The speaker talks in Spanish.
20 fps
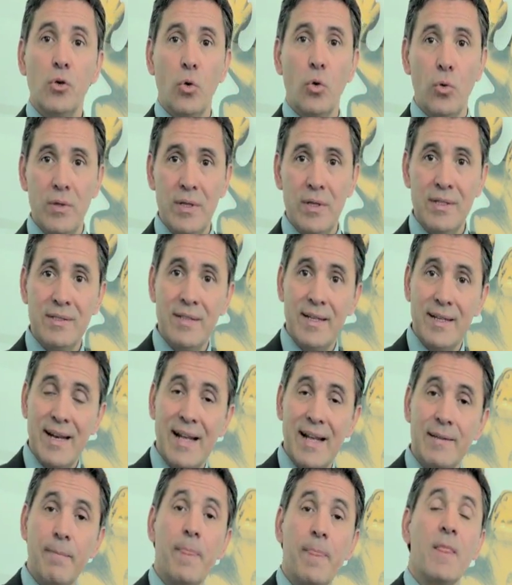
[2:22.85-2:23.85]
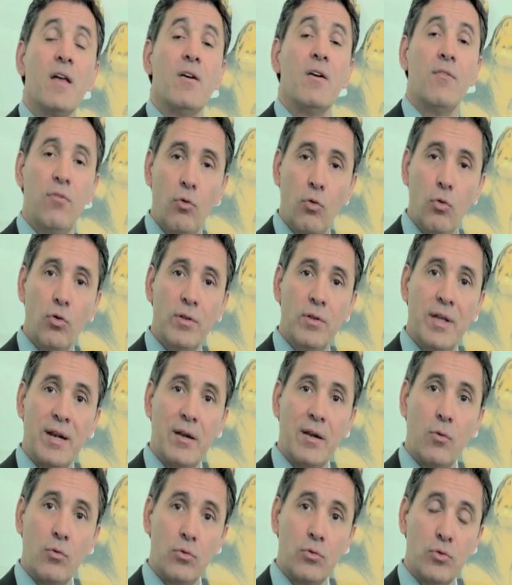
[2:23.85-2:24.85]
con este gran flujo de
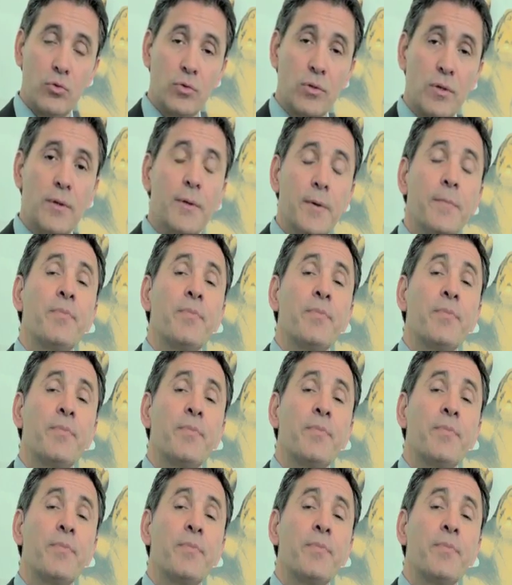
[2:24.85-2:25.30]
recursos.